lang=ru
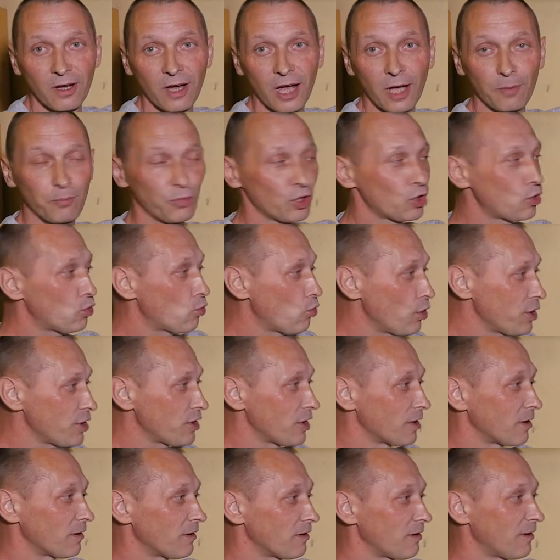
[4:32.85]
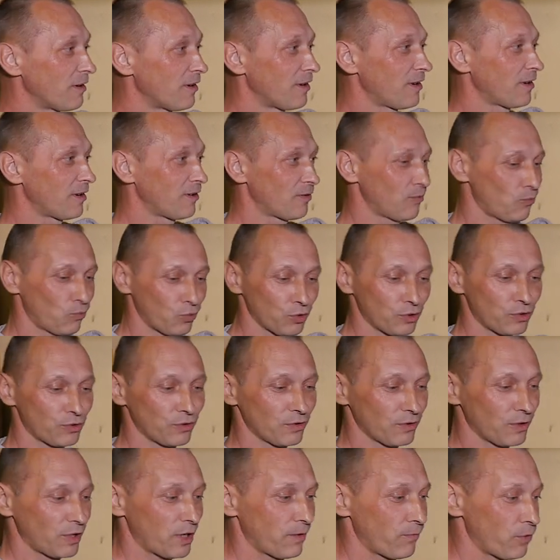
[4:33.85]
обиходе, вот
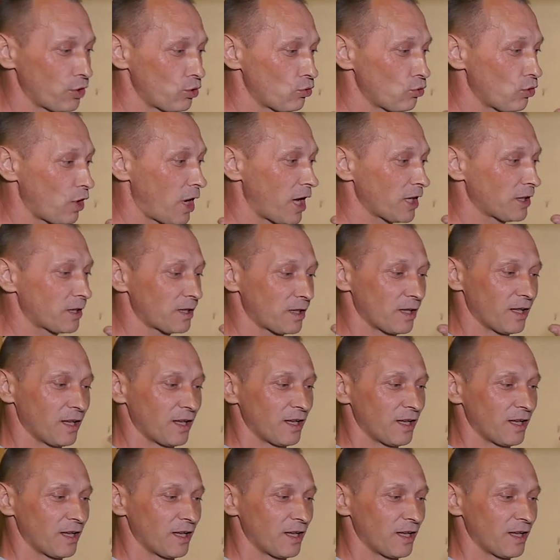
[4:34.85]
говорю, от